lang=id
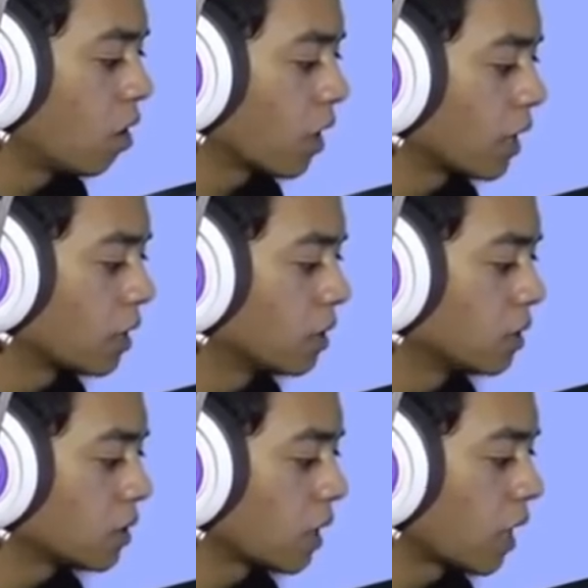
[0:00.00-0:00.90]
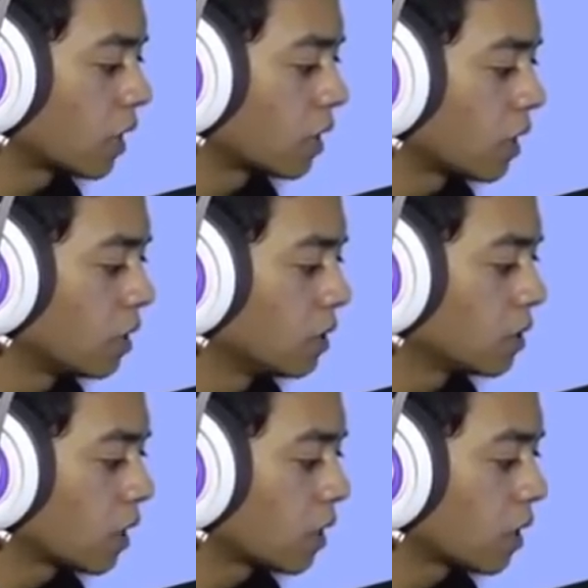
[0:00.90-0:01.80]
Oke, okay. santai santai.
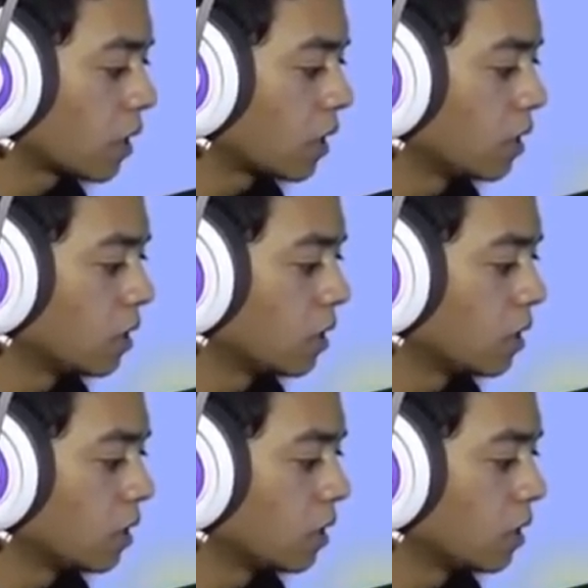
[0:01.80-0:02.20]
Santai santai.